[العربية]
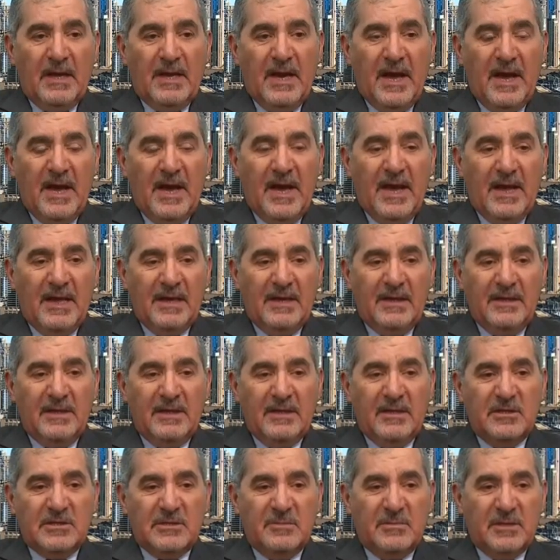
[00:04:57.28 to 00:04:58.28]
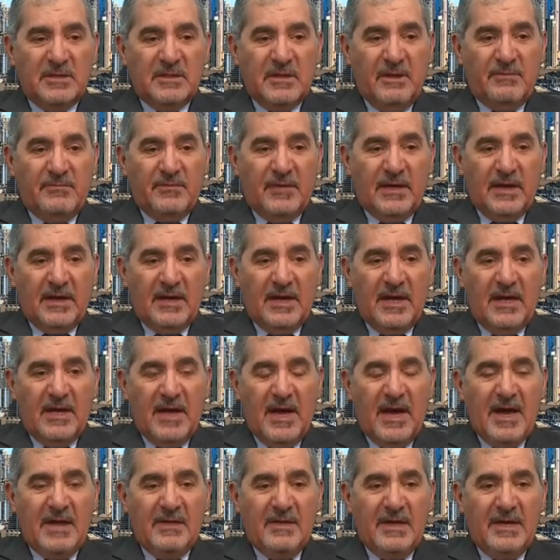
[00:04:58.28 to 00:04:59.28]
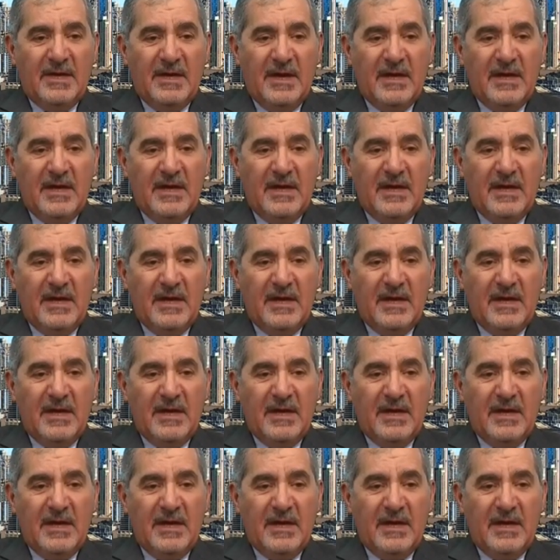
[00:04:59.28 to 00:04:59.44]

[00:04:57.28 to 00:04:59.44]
لا حاليا يجب التفريق هذه مم.